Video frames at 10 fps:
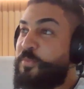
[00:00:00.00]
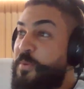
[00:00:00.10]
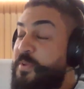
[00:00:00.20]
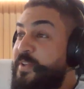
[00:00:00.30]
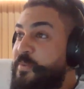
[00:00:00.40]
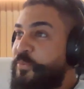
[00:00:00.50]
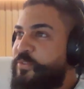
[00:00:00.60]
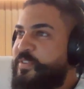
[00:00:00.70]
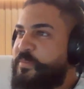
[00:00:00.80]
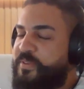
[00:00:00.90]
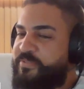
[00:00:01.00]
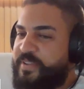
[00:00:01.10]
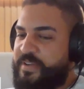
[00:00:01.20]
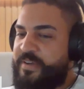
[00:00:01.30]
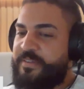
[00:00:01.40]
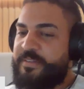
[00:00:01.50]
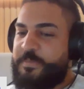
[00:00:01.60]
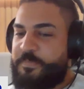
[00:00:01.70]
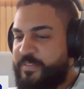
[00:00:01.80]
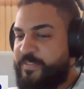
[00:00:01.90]
De uma maneira muito
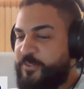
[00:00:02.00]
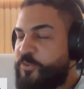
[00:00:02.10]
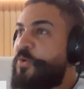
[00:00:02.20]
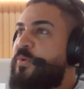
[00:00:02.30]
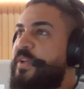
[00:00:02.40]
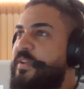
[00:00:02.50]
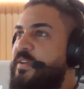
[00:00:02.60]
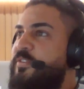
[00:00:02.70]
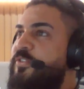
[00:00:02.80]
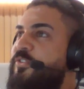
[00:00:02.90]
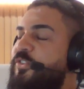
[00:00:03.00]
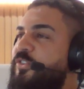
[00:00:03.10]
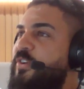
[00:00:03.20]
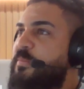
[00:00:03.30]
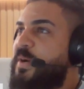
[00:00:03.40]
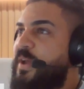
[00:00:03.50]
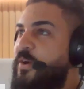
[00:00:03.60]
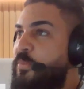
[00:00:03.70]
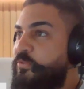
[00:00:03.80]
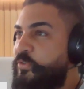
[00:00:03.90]
simplificada, esse token que a gente chama é
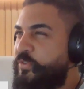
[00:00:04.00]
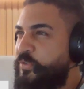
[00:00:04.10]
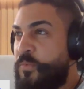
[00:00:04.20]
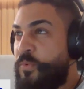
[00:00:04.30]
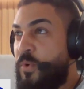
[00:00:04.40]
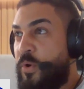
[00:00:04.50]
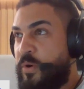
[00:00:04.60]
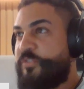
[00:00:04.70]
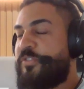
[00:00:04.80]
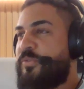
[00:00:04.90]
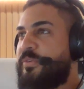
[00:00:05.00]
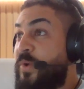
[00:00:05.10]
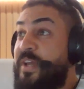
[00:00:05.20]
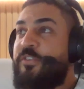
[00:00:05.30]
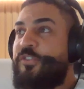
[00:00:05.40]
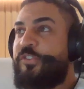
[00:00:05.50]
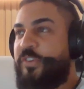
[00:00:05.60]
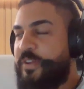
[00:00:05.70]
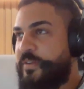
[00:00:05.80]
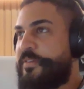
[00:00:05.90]
como fosse um código, um
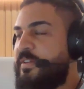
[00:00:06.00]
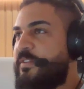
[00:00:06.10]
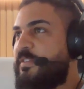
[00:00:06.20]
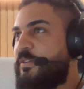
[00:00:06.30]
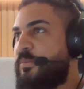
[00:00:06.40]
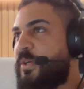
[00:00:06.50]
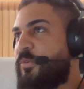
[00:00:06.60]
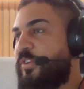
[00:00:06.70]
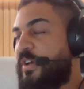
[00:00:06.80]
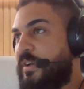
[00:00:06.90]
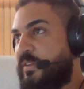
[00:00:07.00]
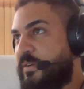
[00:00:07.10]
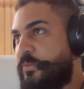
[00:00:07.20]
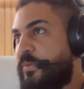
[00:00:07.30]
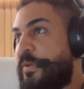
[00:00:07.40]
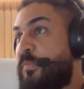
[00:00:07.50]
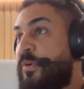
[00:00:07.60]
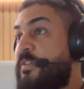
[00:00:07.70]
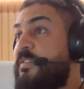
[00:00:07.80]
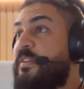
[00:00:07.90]
RG desse número de cartão que
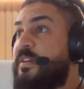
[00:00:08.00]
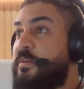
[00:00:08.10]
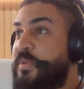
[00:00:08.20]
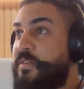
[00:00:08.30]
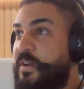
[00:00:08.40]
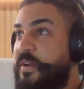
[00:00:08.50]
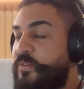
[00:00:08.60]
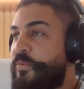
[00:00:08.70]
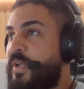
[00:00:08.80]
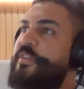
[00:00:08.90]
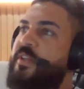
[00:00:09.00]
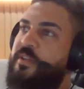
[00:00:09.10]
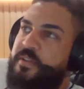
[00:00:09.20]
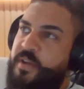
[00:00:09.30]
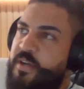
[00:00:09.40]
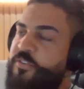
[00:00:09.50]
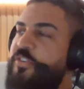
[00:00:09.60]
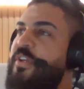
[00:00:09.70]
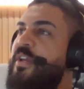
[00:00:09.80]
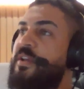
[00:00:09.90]
pode ser tramitado entre a
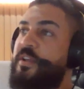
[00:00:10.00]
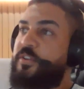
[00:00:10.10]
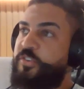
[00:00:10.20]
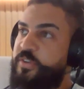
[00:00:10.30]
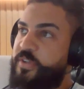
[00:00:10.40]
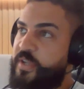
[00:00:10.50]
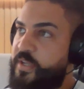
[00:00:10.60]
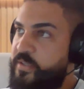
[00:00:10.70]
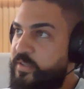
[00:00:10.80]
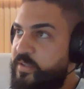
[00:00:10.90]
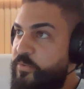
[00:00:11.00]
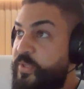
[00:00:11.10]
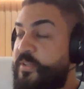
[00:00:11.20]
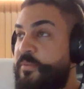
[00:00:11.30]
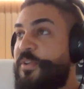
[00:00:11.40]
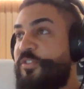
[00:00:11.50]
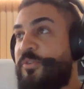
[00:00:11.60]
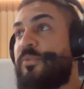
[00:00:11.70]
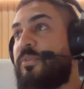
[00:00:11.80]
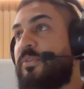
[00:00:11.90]
adquirente, entre o
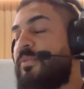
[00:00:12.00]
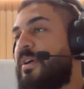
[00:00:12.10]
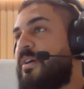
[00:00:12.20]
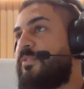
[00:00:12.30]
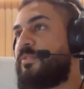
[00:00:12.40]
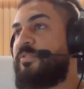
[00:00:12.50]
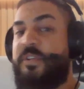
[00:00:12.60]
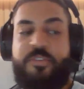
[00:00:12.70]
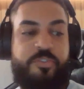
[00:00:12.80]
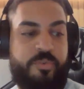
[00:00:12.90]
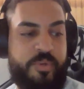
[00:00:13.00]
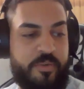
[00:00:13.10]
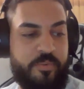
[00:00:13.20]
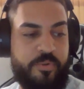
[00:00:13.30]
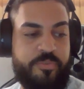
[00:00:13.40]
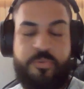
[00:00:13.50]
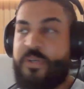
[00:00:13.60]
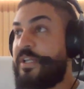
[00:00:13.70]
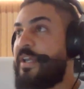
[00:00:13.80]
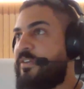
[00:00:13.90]
intermediador, no caso o Vindio, e o nosso
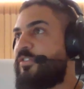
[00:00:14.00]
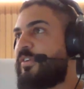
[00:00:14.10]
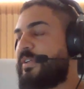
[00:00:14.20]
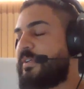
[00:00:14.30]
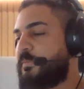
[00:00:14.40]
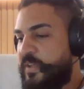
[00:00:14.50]
cliente, né?